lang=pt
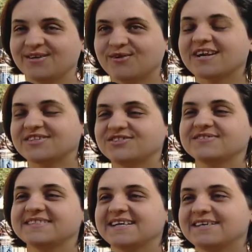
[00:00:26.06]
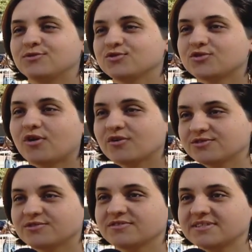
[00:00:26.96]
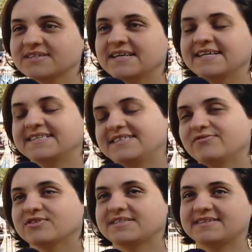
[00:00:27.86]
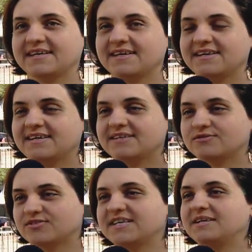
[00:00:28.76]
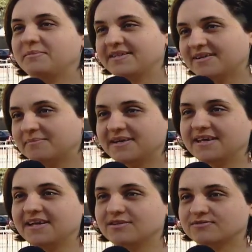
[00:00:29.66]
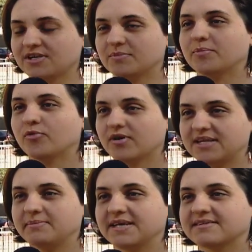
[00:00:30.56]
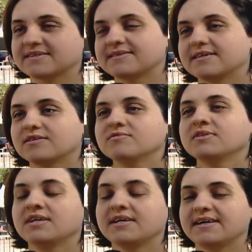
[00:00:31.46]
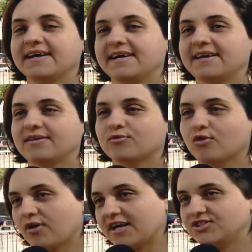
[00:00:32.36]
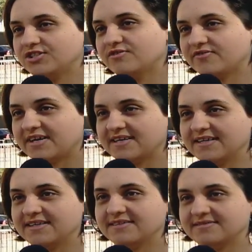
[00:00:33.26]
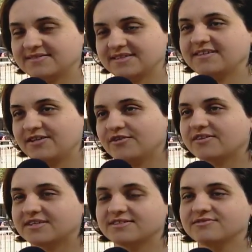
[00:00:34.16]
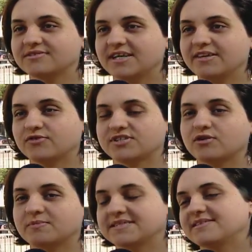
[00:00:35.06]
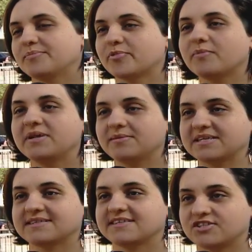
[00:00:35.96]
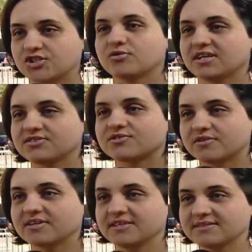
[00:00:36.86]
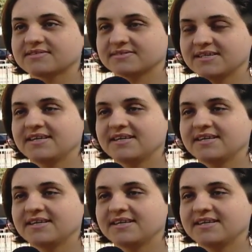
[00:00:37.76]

Colágeno, não sei, é dos ossos. E se você não se alimenta bem, não tem uma boa alimentação, é, o colágeno vai deteriorando, né? E você começa a ter problema nas articulações.